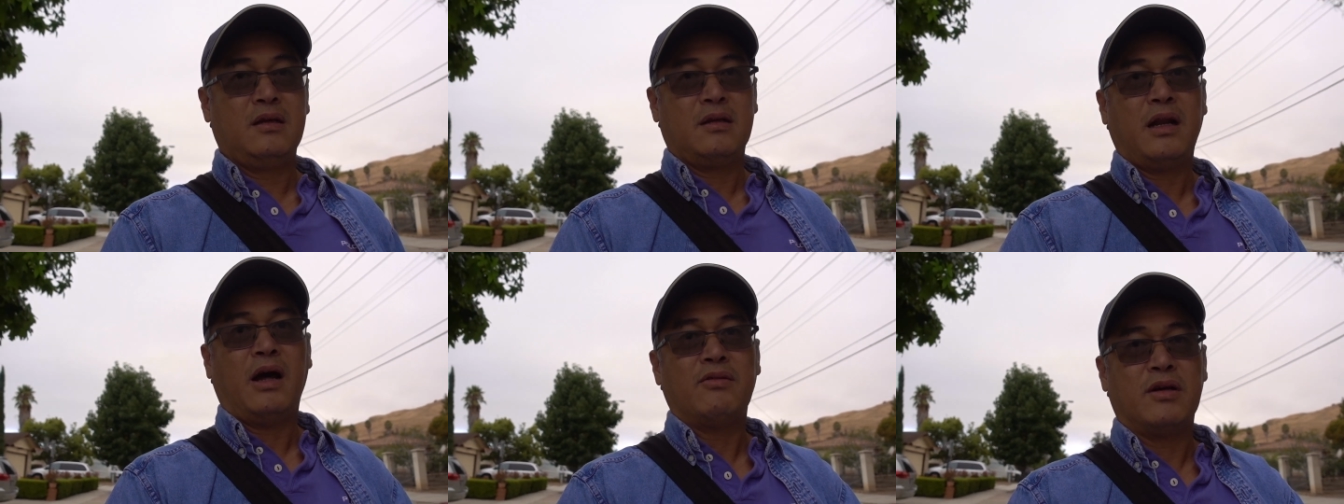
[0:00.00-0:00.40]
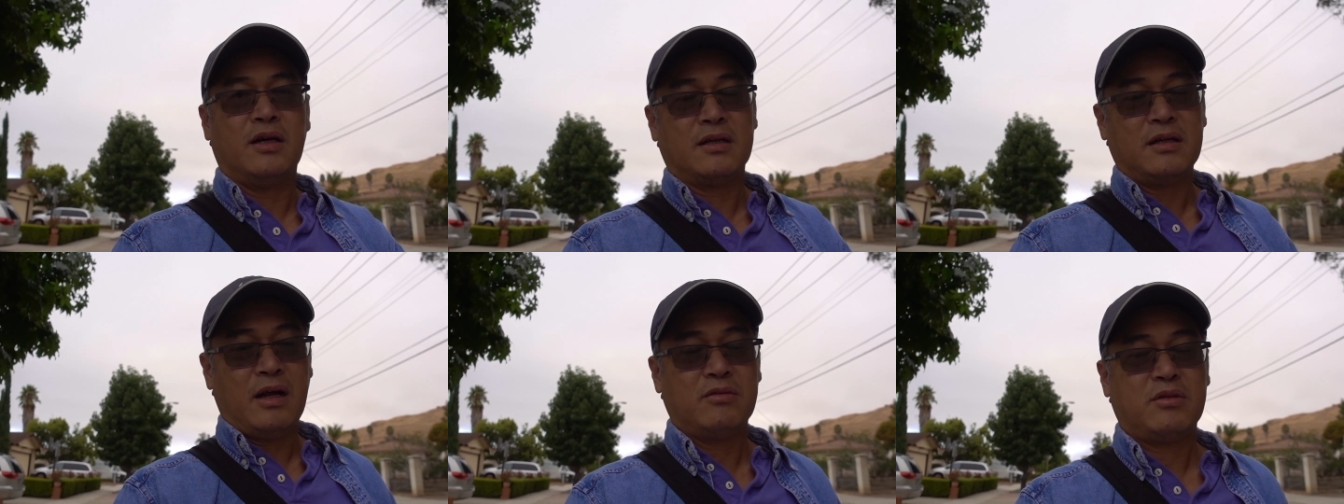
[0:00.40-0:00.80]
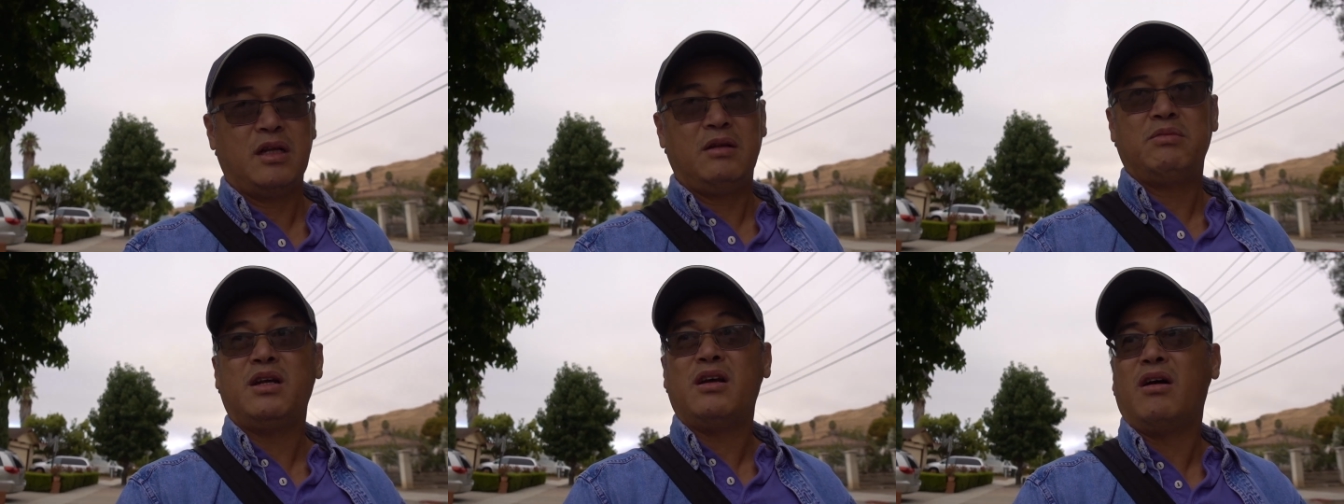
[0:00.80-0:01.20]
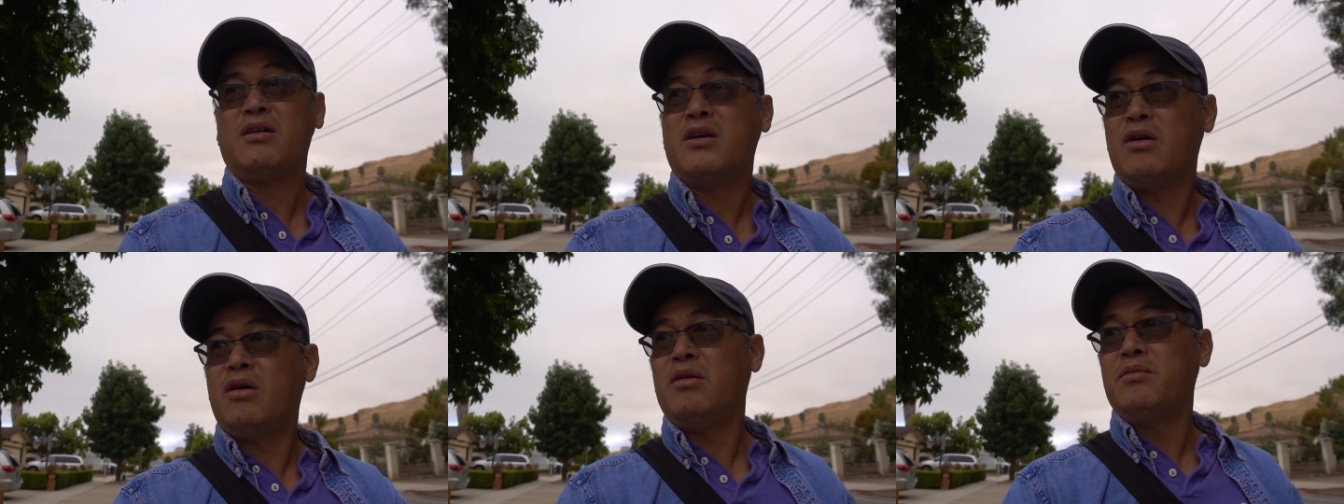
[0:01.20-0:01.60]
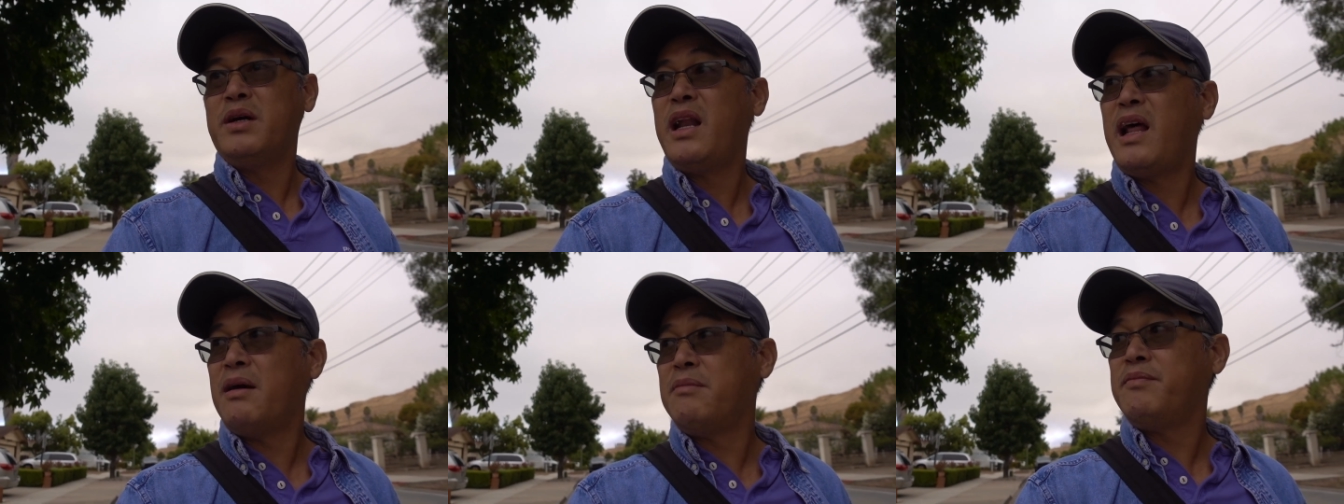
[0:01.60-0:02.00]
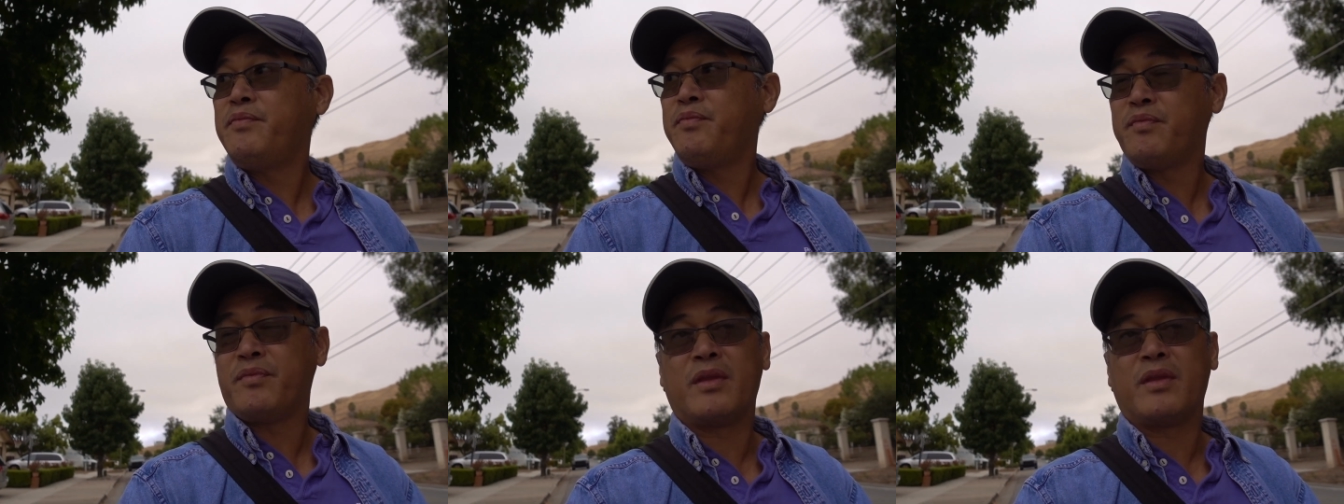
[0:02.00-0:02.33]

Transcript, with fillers: đau ngực đau tim thì họ vô không mới làm.